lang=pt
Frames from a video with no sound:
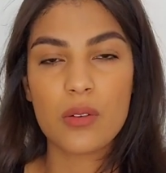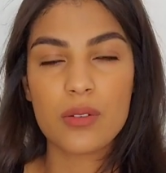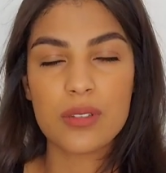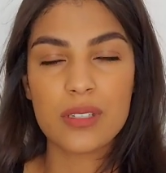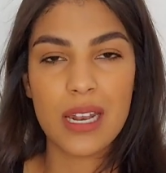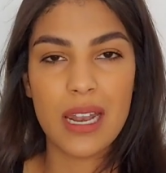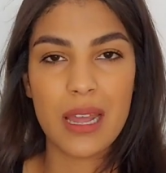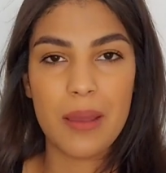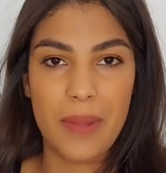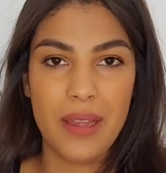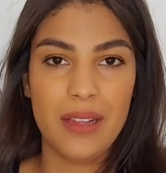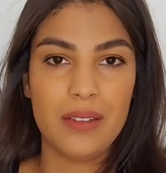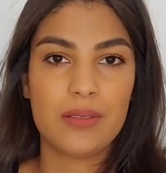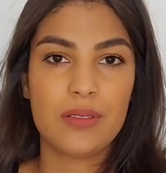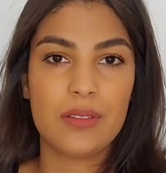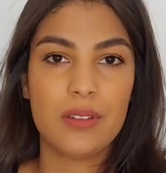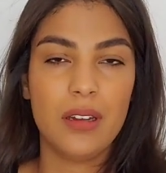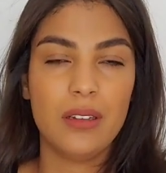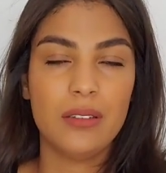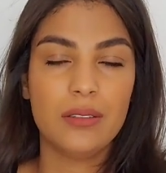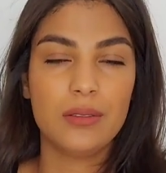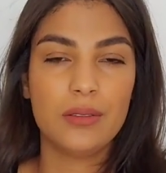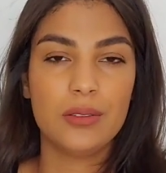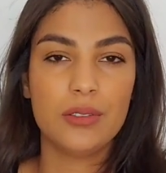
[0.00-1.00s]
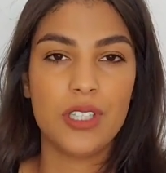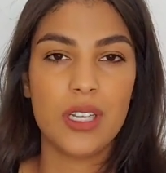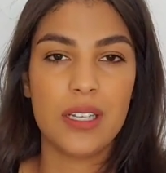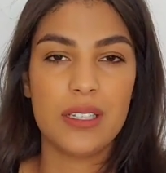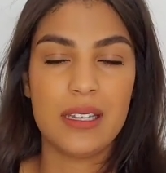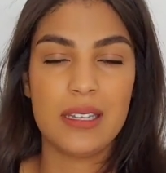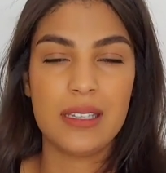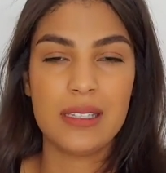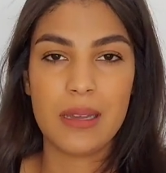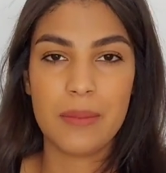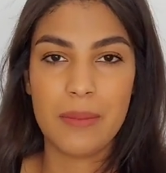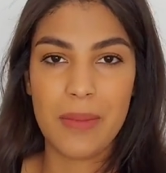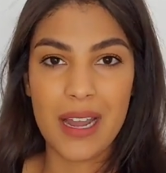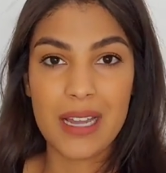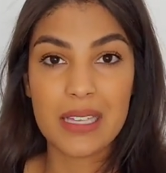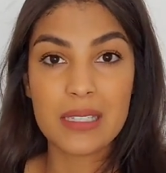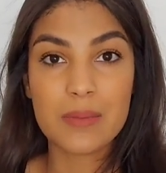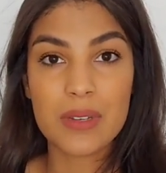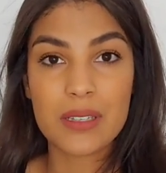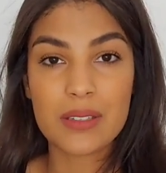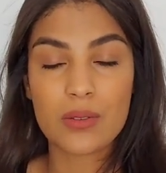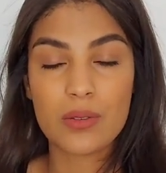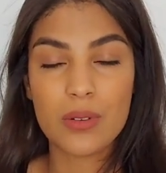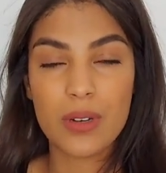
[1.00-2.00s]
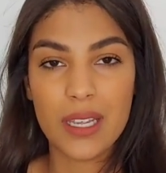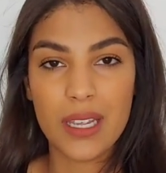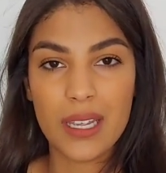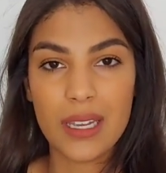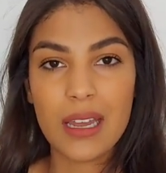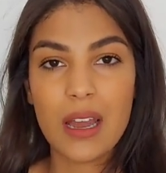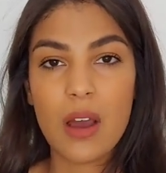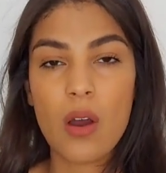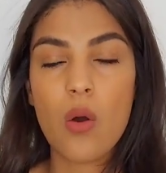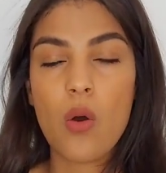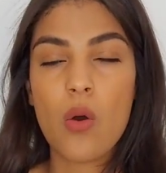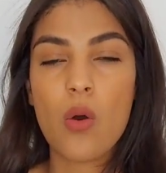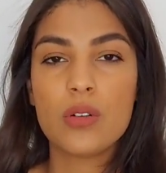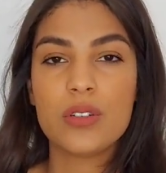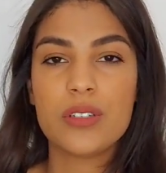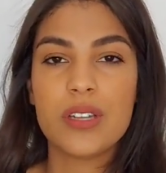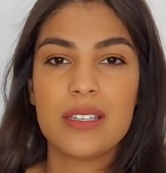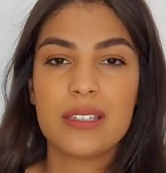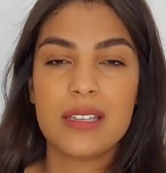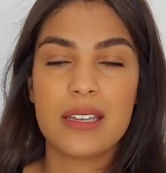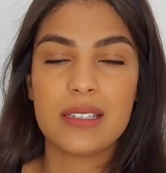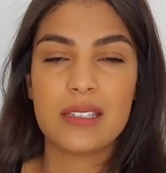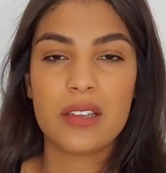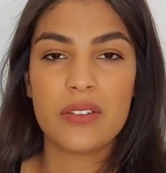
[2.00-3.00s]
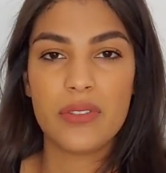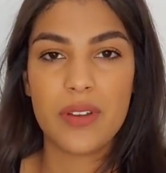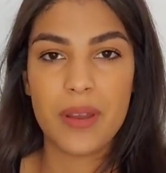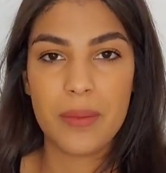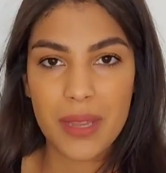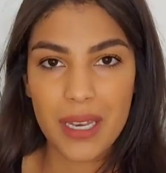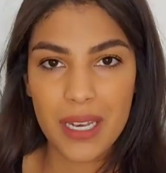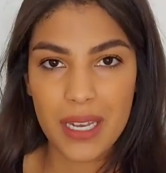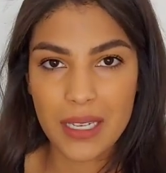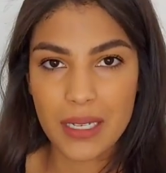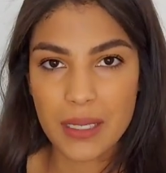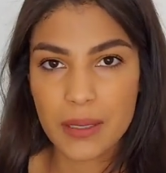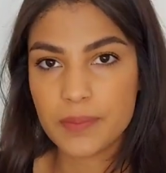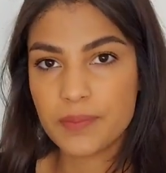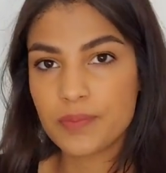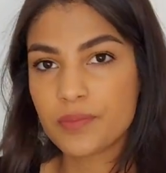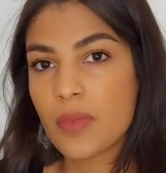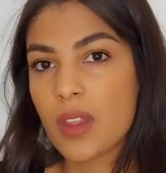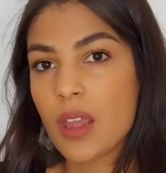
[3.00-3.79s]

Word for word: os elementos, tanto de essência mais masculina ou de essência feminina.